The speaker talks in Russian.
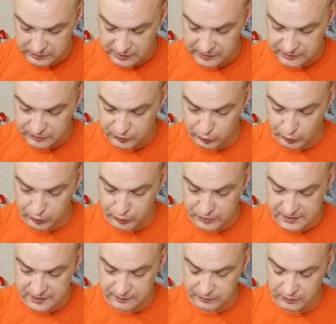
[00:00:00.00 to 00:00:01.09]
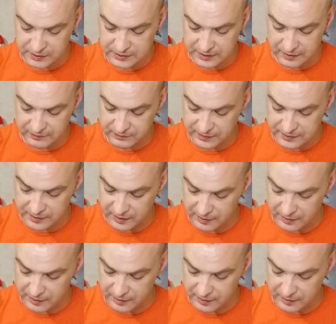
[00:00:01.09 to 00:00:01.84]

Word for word: А толку с того открывать?